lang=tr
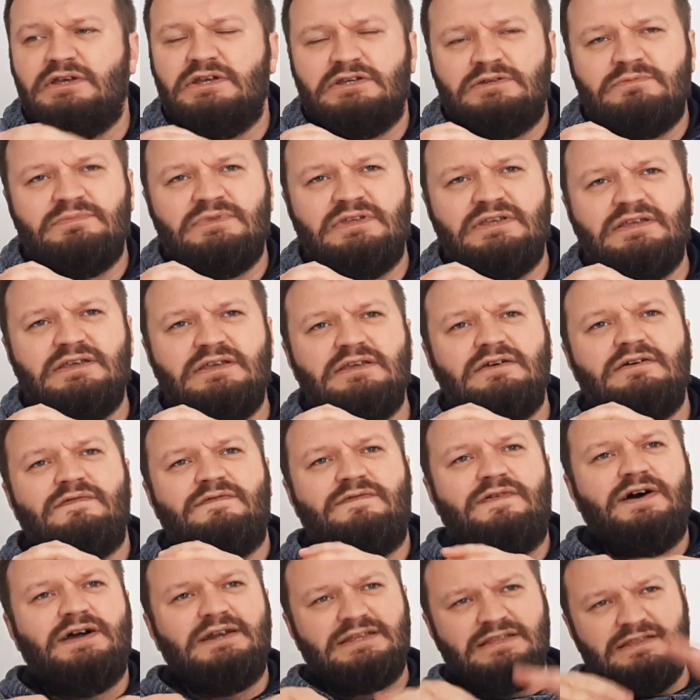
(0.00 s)
Şimdi
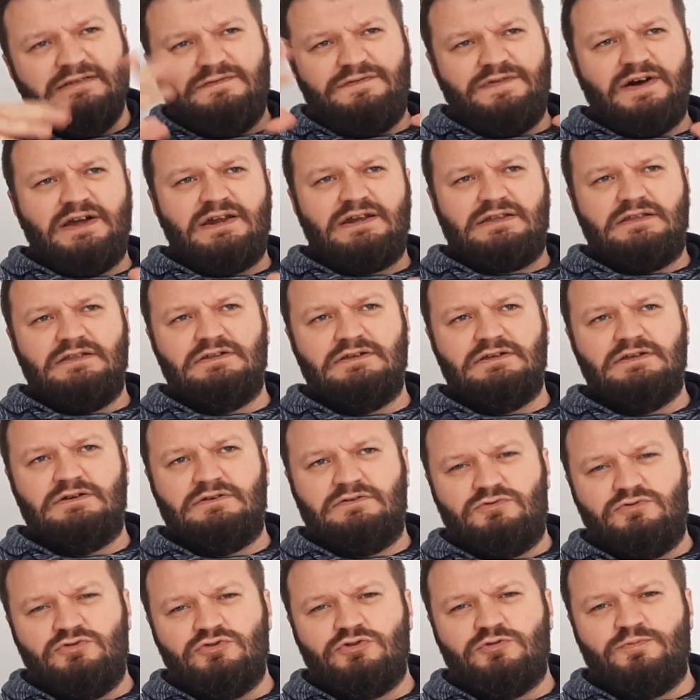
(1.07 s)
farklı farklı
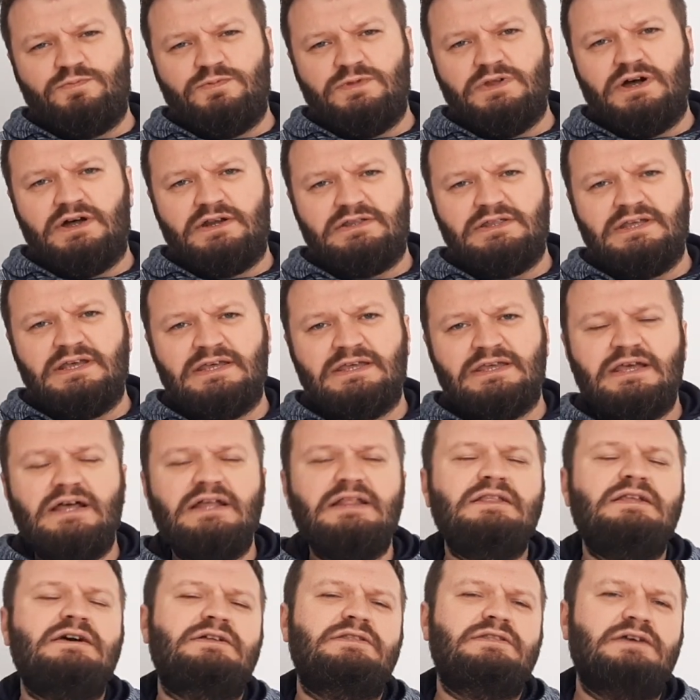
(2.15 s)
gruplarda
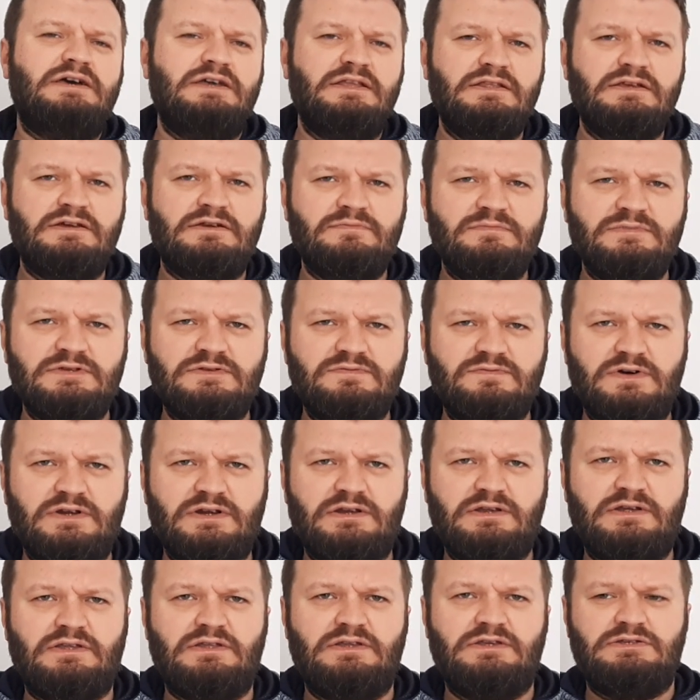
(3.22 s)
engelli adaylarımız var
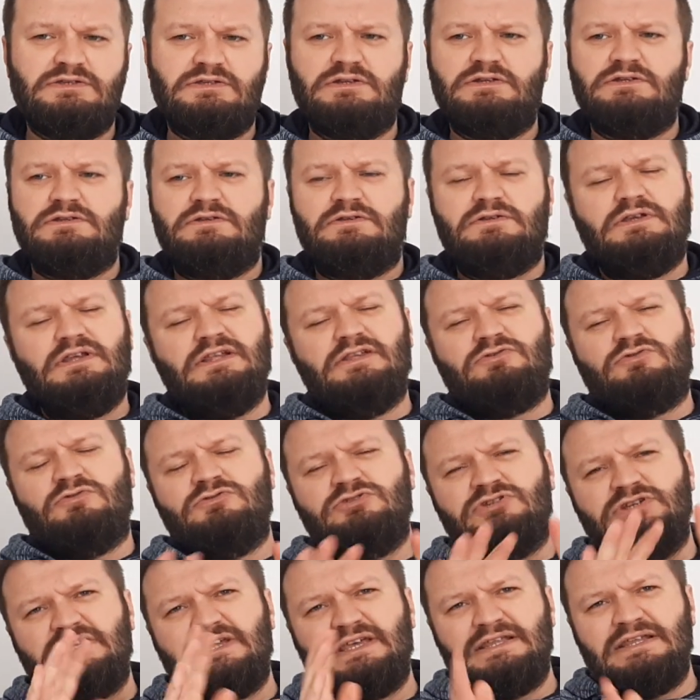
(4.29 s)
arkadaşlar. İlk
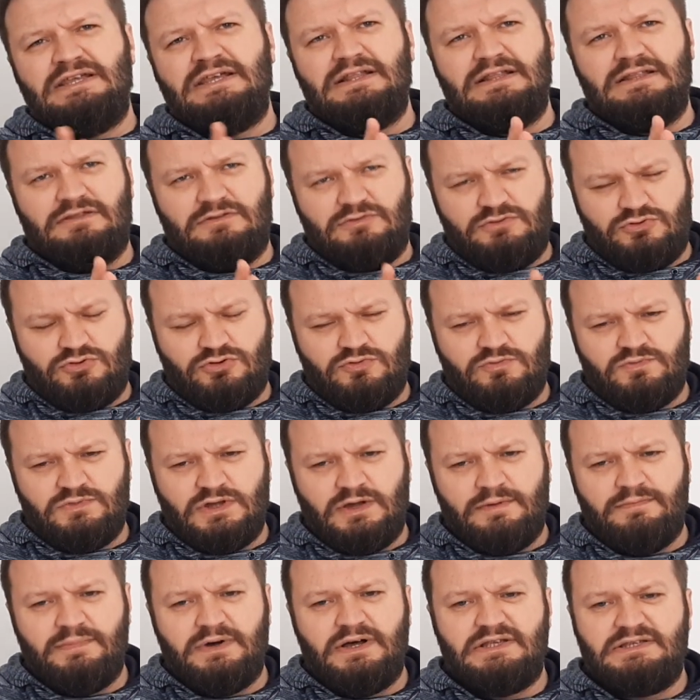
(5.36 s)
önce genel
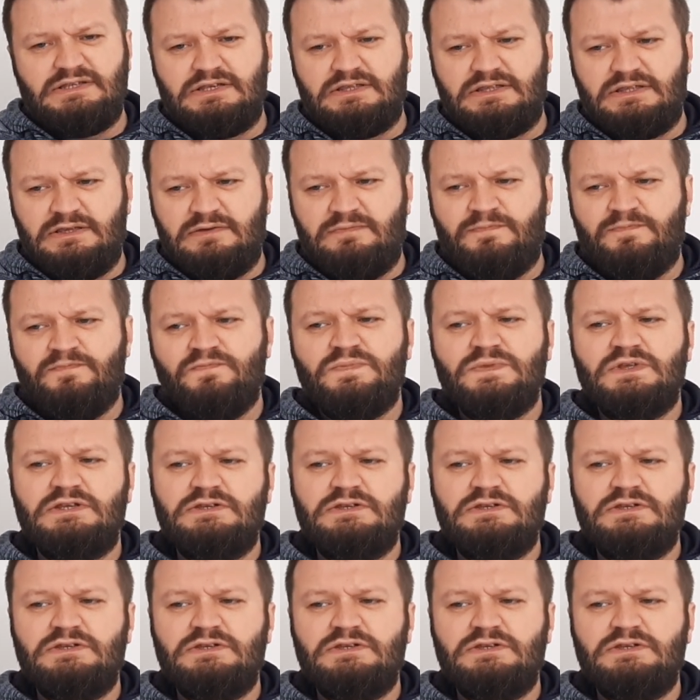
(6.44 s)
durumdan bahsedeyim.